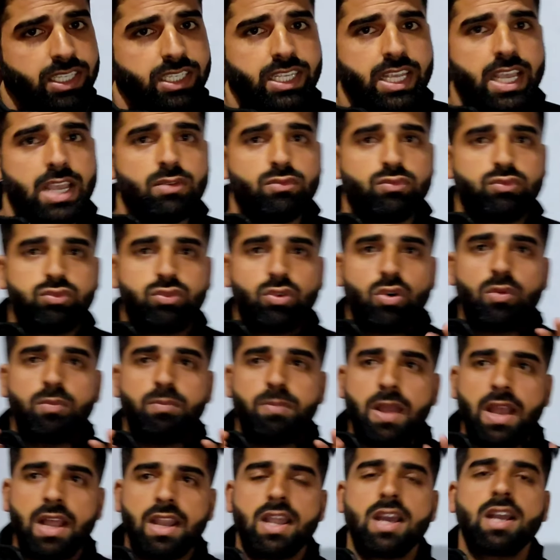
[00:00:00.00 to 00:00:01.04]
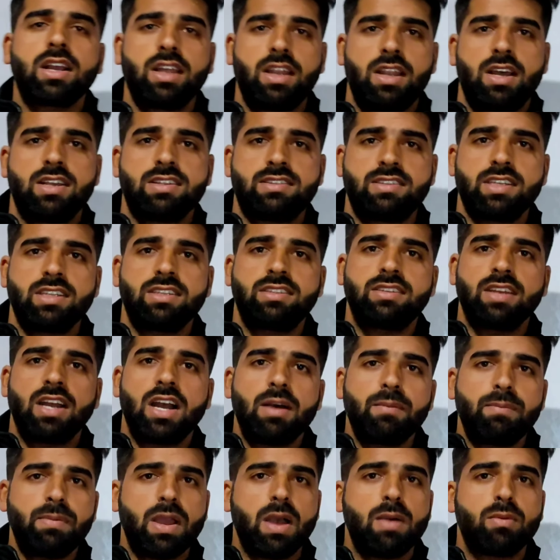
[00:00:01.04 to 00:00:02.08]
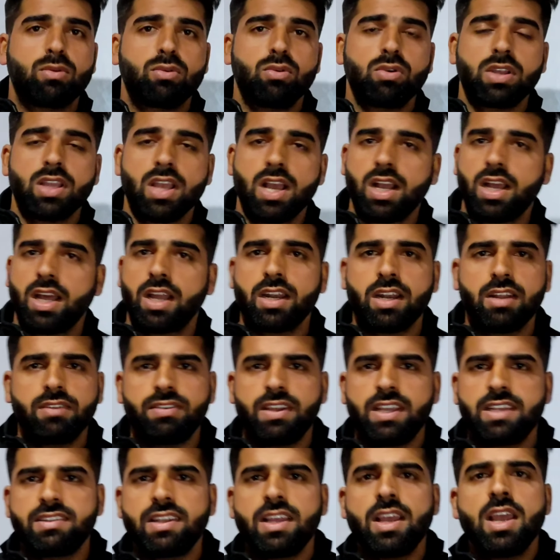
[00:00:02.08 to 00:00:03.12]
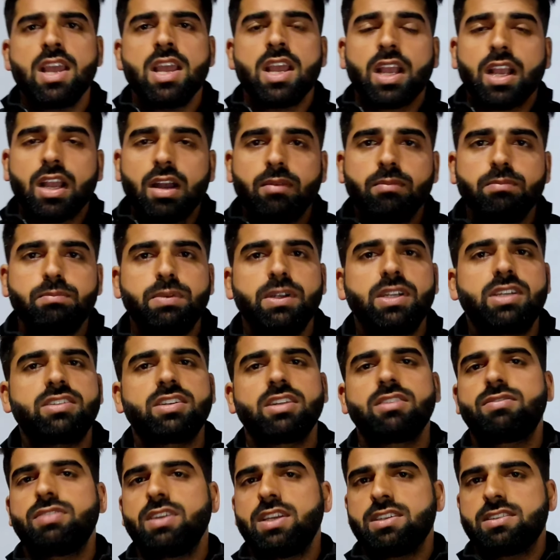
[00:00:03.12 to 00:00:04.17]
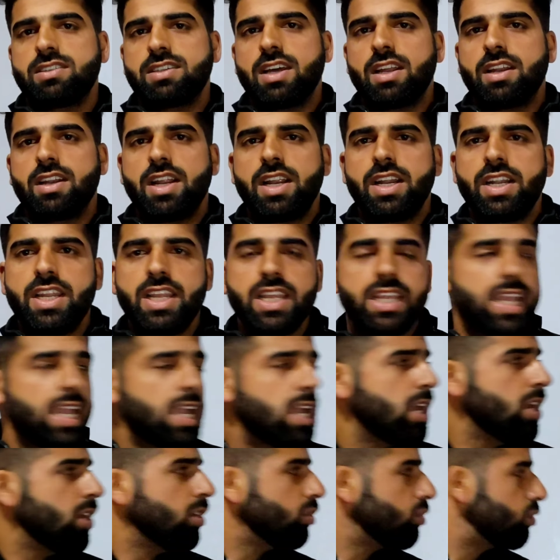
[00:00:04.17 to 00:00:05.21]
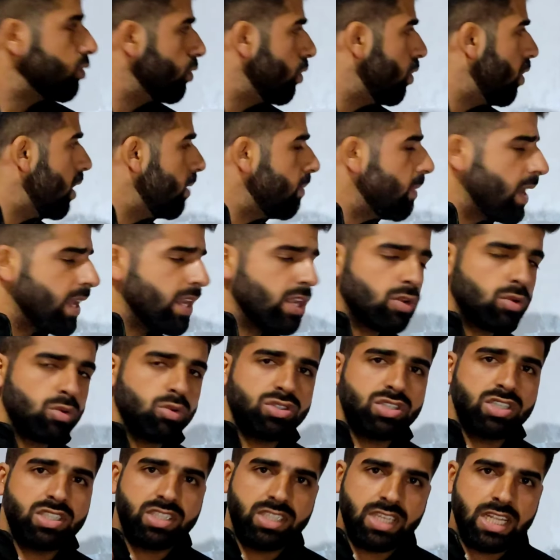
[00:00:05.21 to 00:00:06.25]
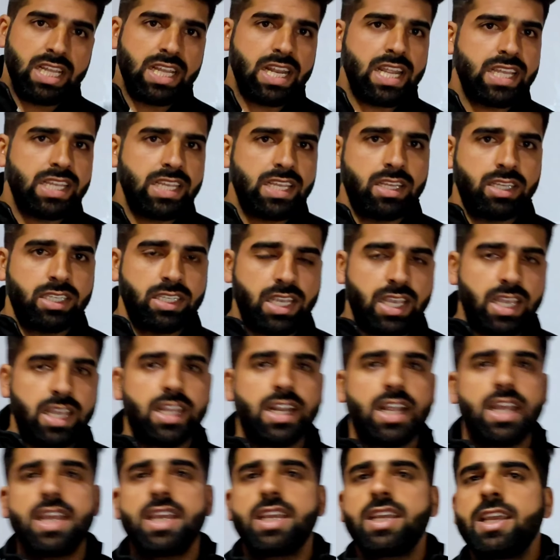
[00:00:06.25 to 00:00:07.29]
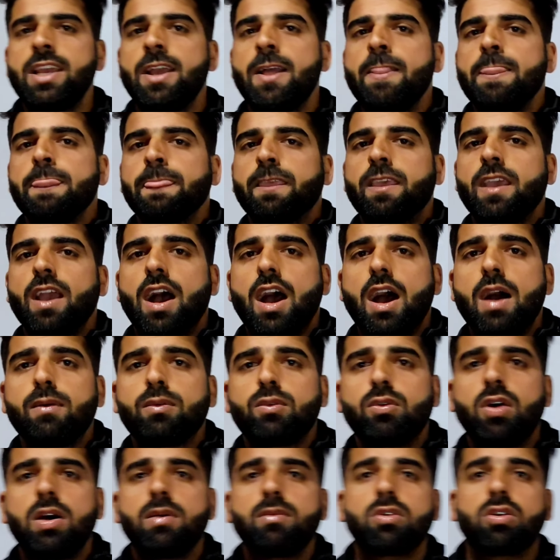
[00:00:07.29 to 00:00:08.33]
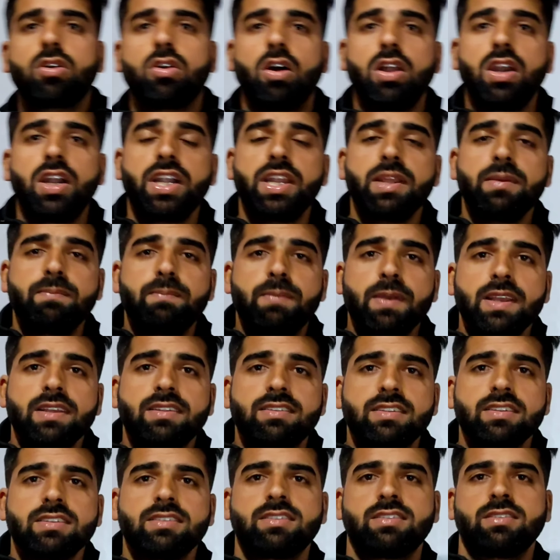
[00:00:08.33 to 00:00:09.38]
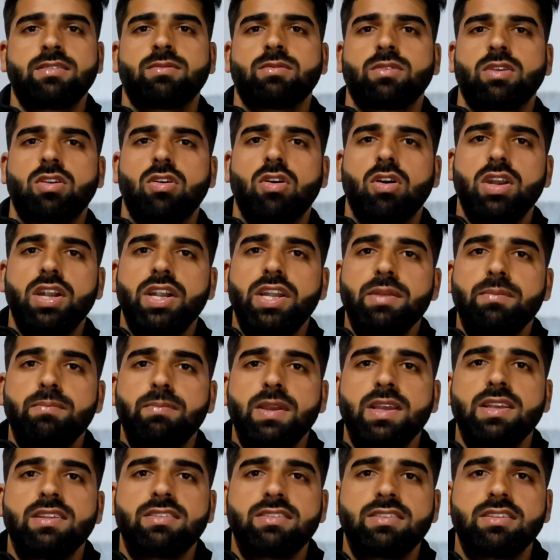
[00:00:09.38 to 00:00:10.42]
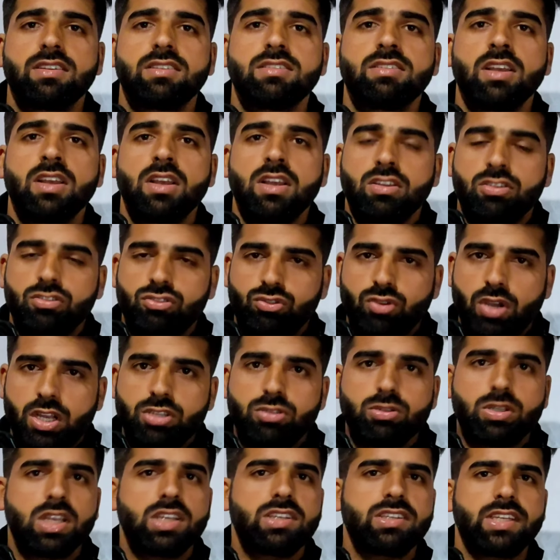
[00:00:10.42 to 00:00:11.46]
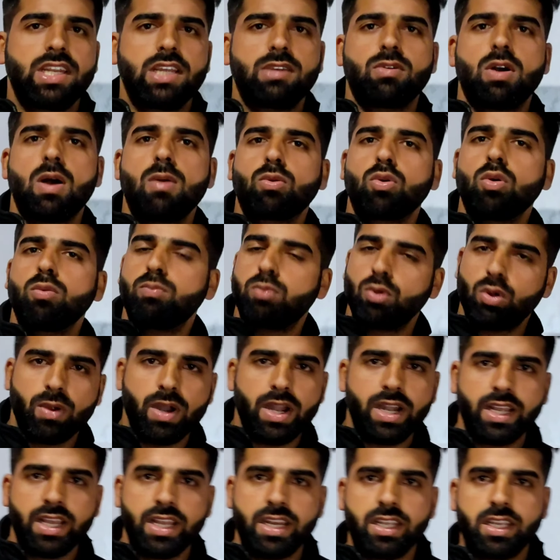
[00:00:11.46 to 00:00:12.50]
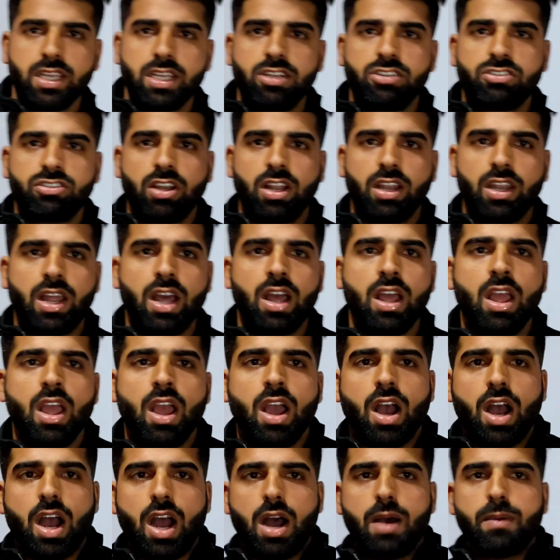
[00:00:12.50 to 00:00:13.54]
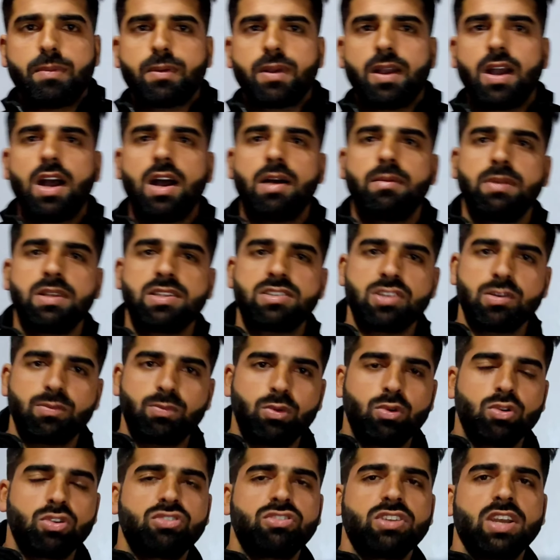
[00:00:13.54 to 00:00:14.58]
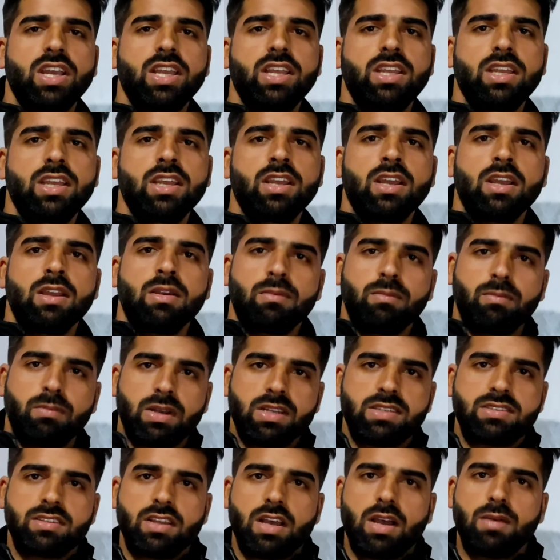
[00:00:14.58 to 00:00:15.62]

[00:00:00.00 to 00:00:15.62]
है ये वो पहला क्लास है जहाँ पर आपको क्या करना फेस है कंपटीशन फेस करना है ठीक है सो हमारी कोशिश यही रहेगी यही रहेगी कि आपको हम क्वालिटी बेसिस क्वालिटी बेसिस जो एजुकेशन है वो आपको प्रोवाइड करेंगे इन आपका हमें सपोर्ट चाहिए बस